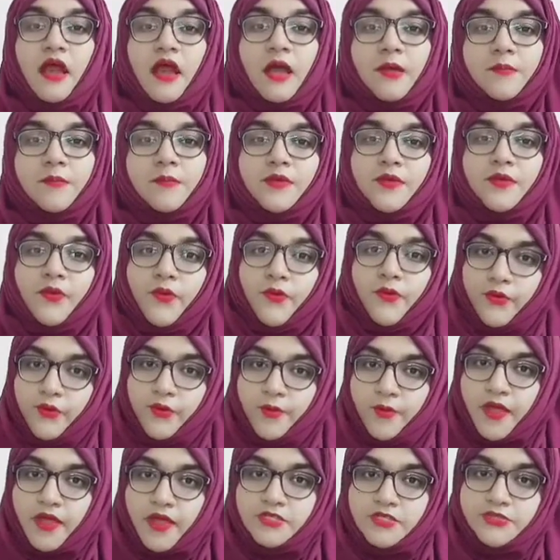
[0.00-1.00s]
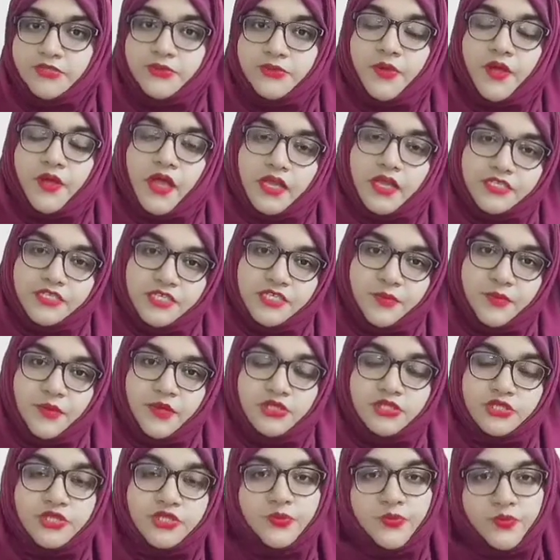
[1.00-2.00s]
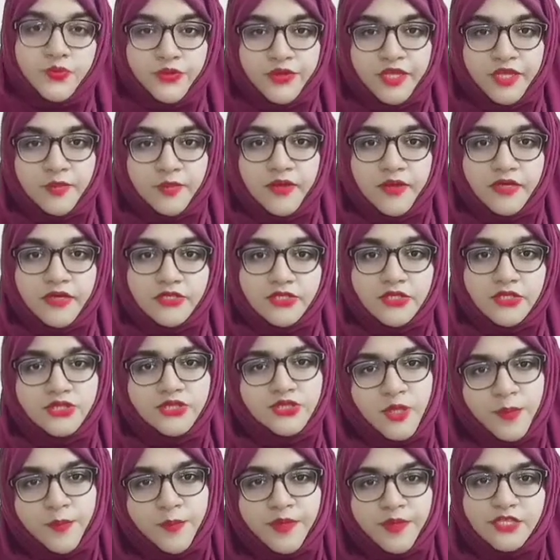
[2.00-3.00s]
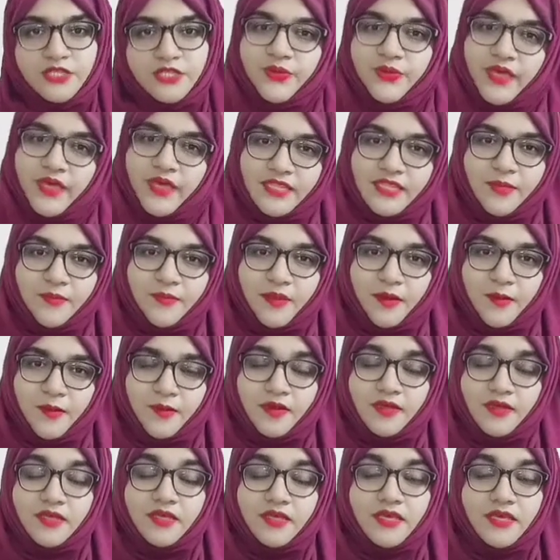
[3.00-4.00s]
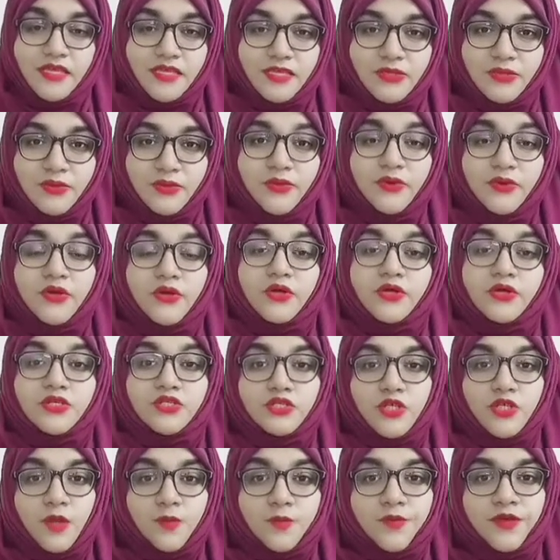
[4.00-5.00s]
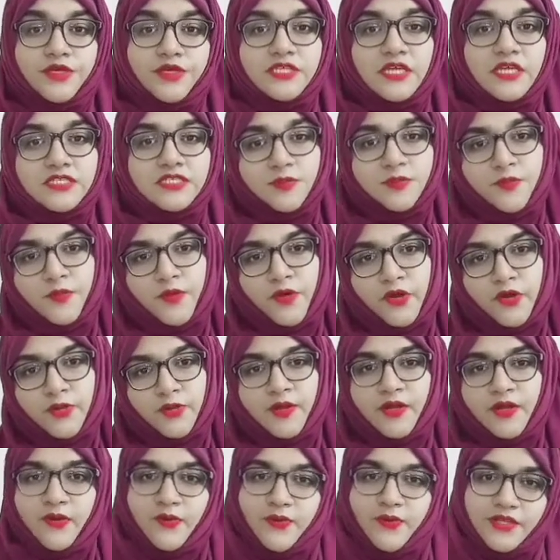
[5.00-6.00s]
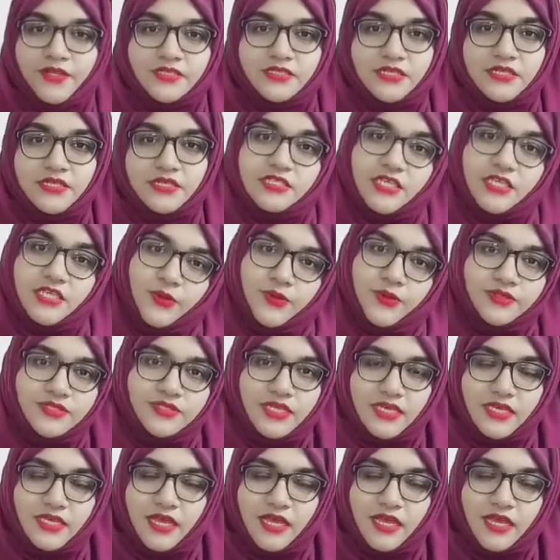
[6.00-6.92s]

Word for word: আপনি গরুর মাংস খাসির মাংস মুরগির মাংস সব কিছুই খেতে পারবেন কিন্তু সব কিছু একটা পরিমাণ রয়েছে সে অনুযায়ী